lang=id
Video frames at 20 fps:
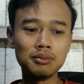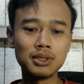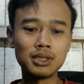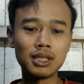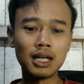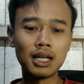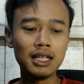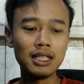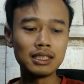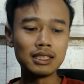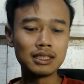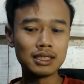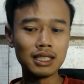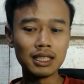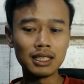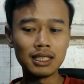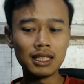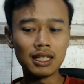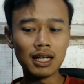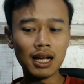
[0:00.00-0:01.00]
bisa
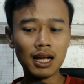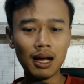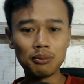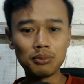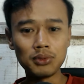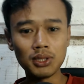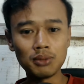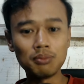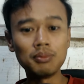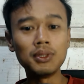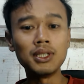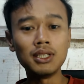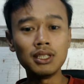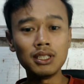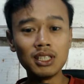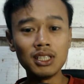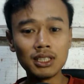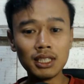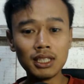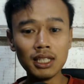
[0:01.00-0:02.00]
segera update PD
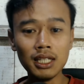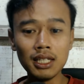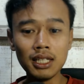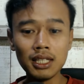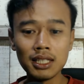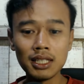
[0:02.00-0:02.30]
dikti